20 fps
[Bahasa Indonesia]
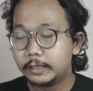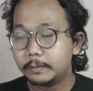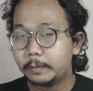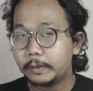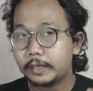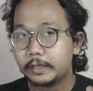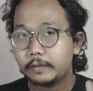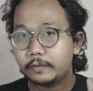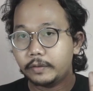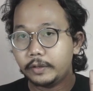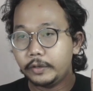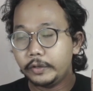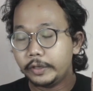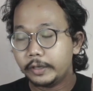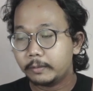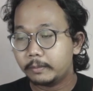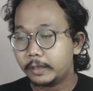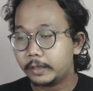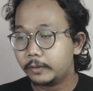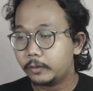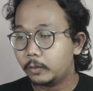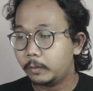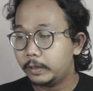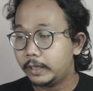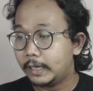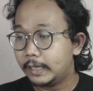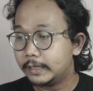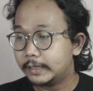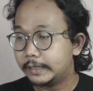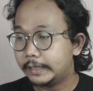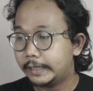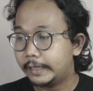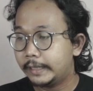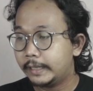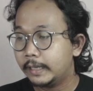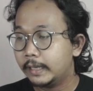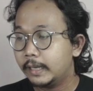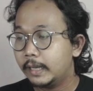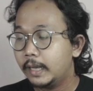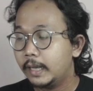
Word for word: seperti video yang kemarin gue jelasin,